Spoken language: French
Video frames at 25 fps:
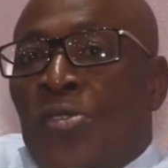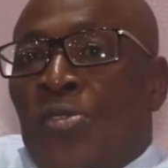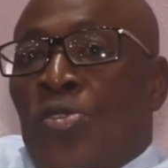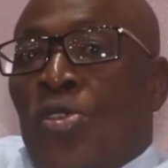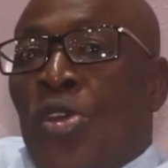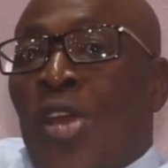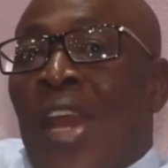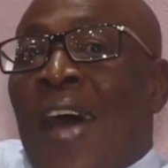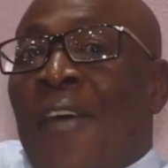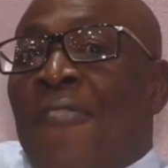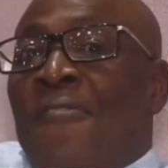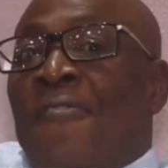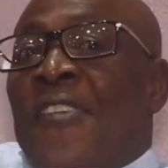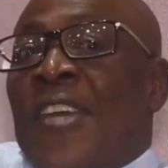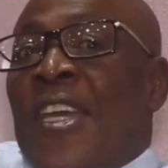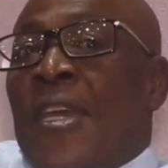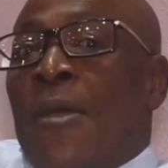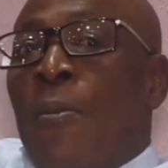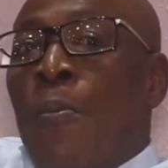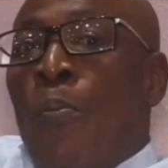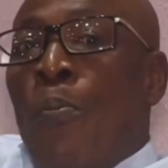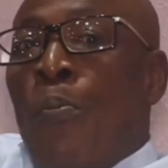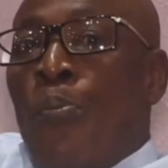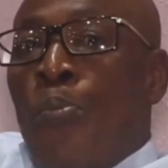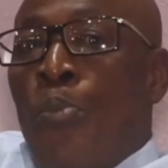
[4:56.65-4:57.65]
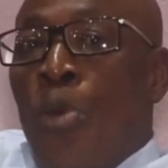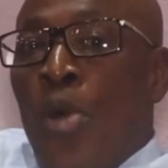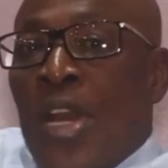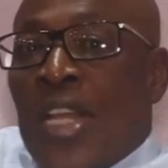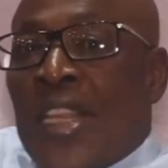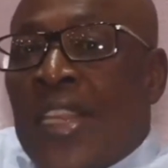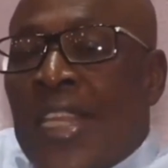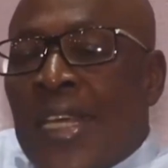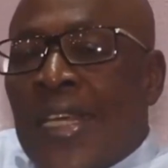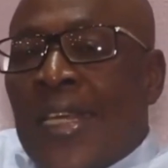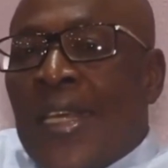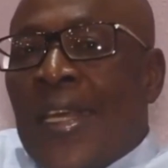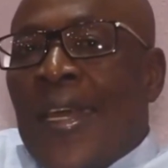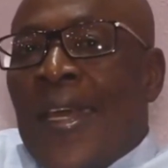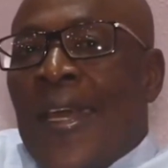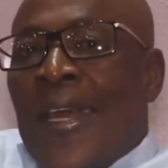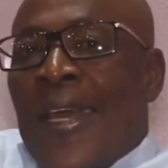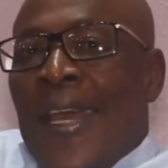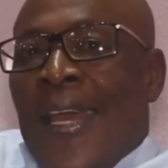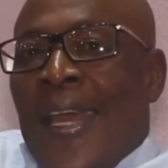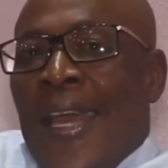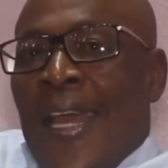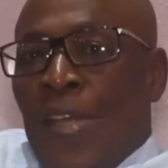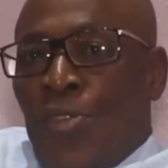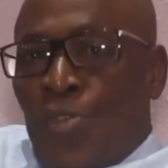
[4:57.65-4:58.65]
de la vie politique
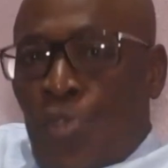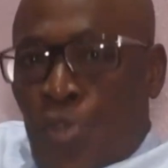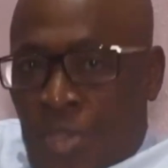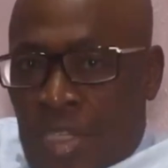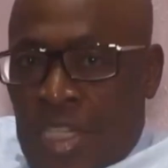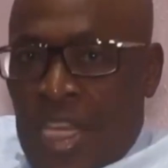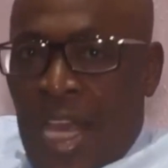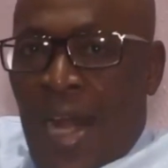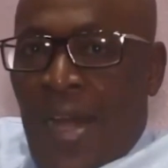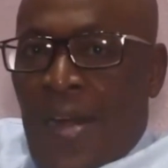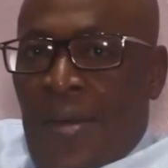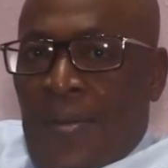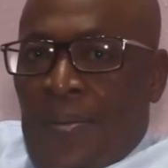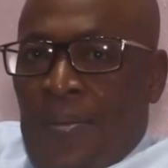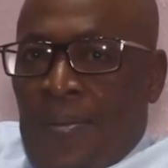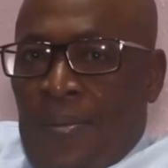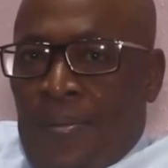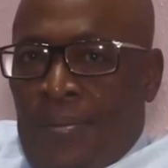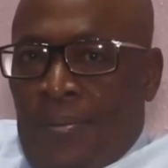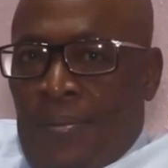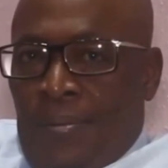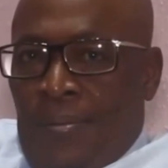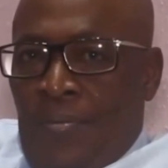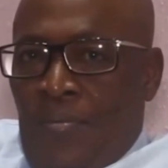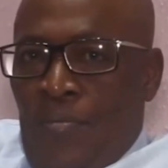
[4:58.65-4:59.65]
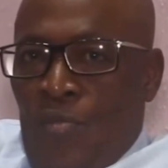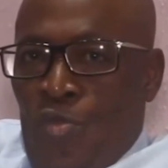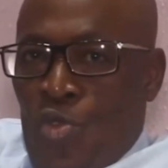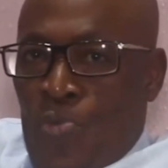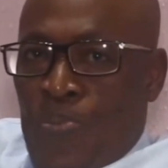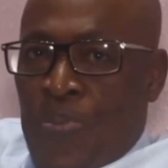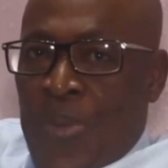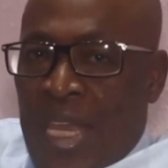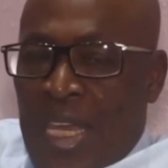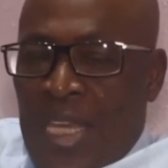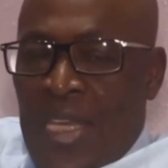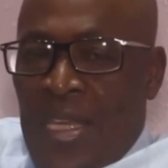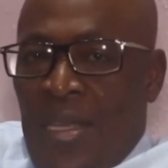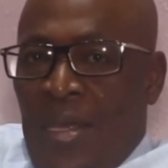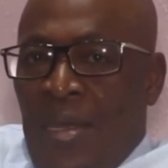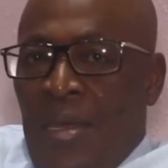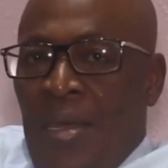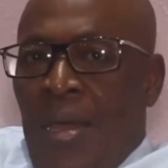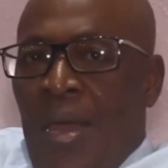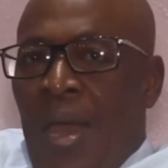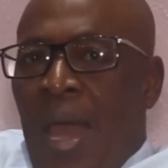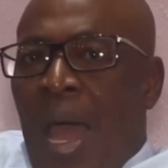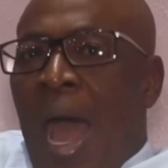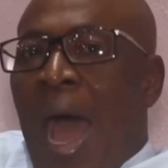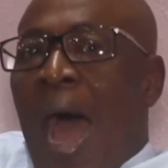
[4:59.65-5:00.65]
et sociale du pays.
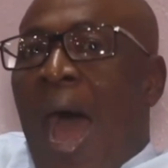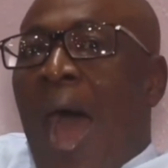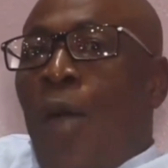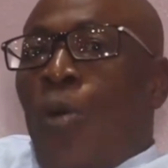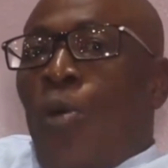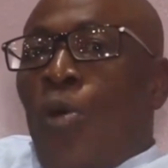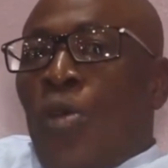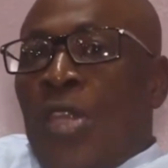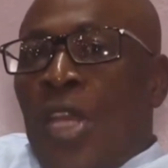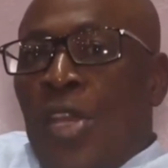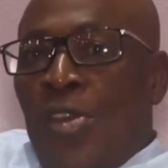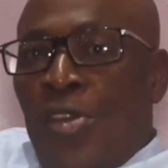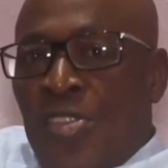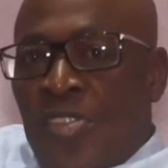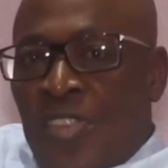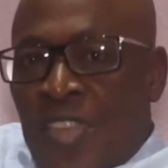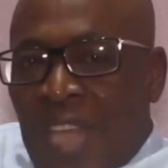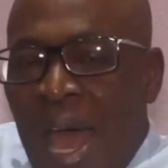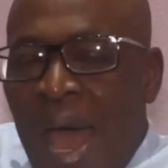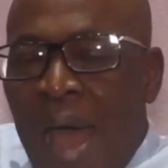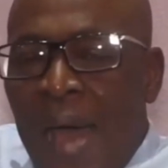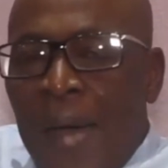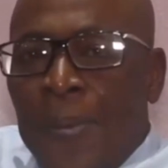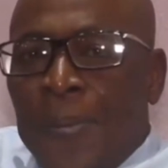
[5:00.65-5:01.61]
À côté de ça,